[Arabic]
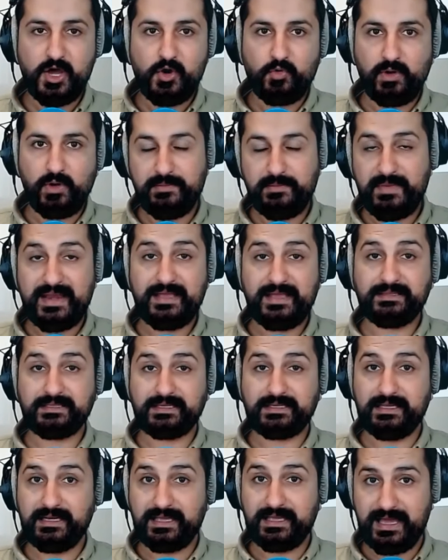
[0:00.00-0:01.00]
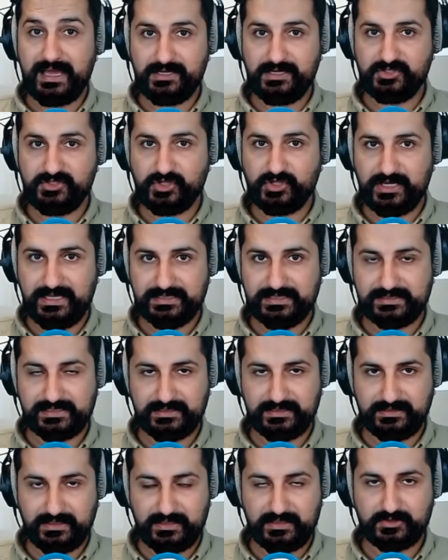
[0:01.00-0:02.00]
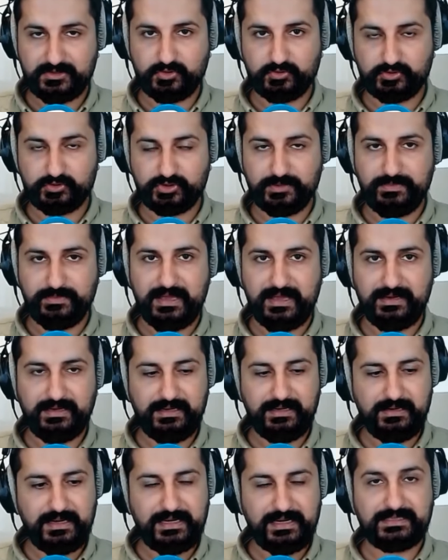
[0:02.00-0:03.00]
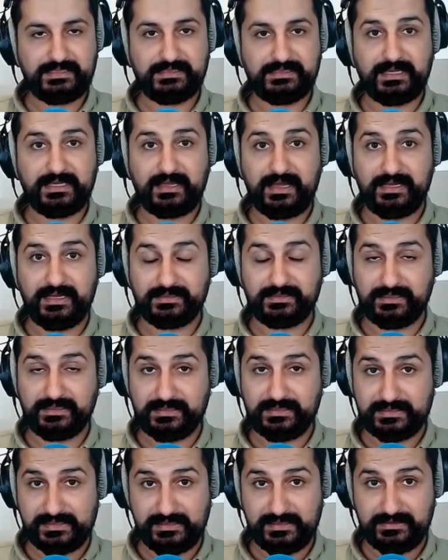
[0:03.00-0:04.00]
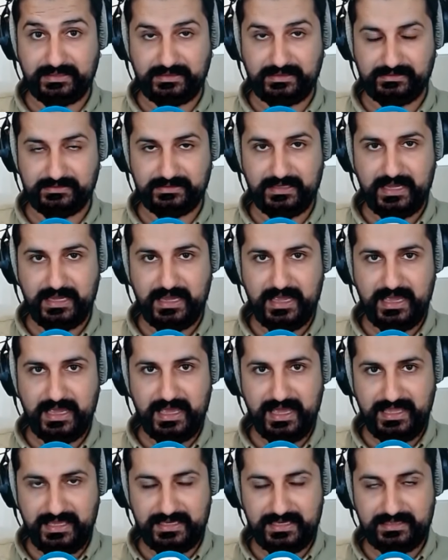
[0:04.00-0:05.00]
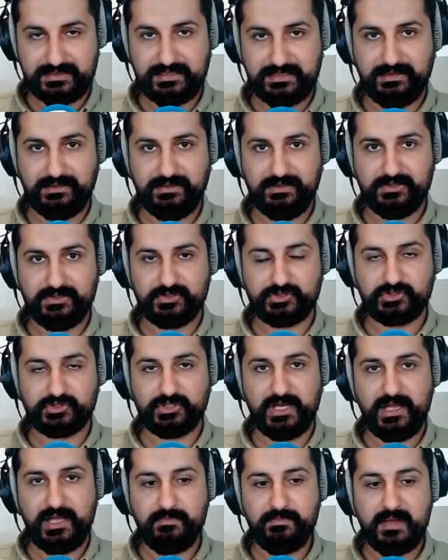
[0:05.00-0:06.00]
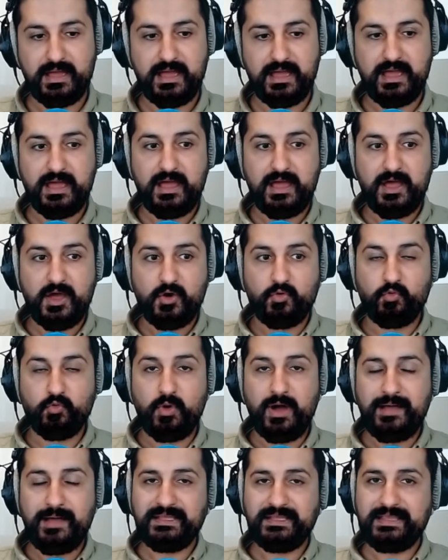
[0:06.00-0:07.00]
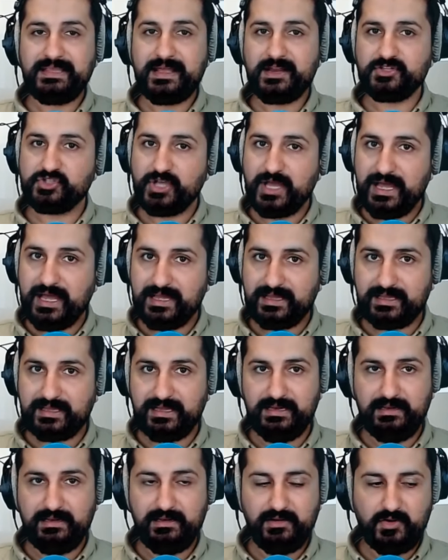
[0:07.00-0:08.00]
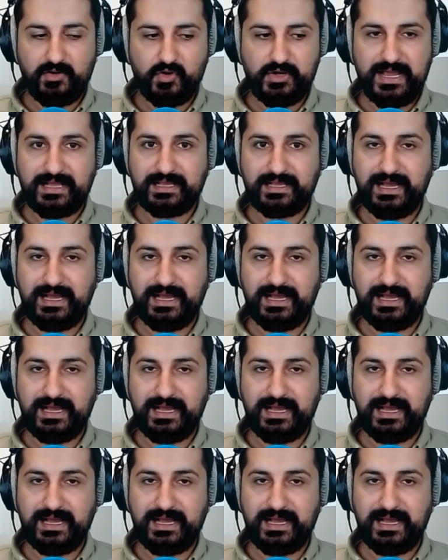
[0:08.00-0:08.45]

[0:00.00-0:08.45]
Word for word: والمناطق الخارجه عن سيطرته شمالا التي تقع تحت سيطره هيئه تحرير الشام وبدرجة أقل هناك